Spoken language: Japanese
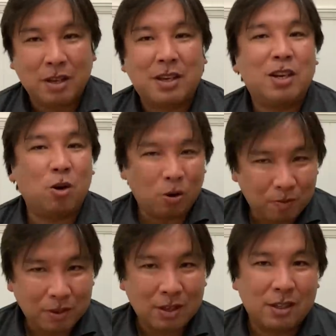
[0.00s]
基本、
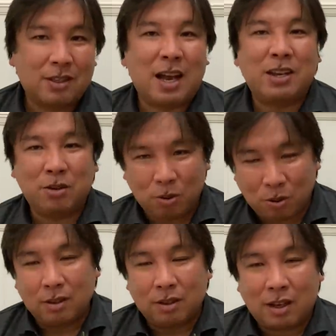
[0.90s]
サイン
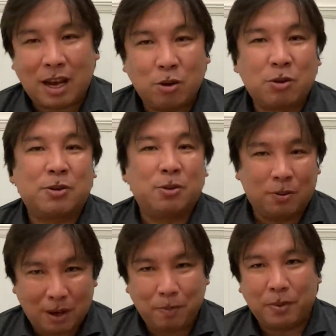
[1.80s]
を解読するの
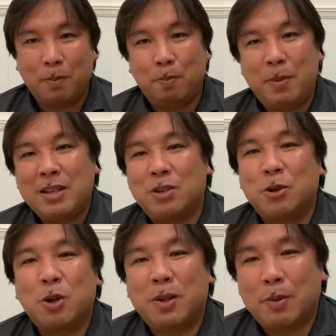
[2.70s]
はベンチの
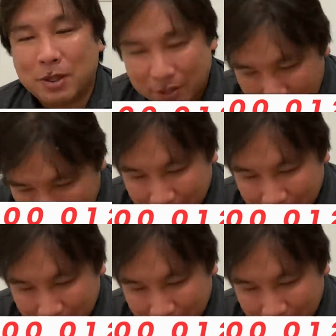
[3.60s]
人見てます。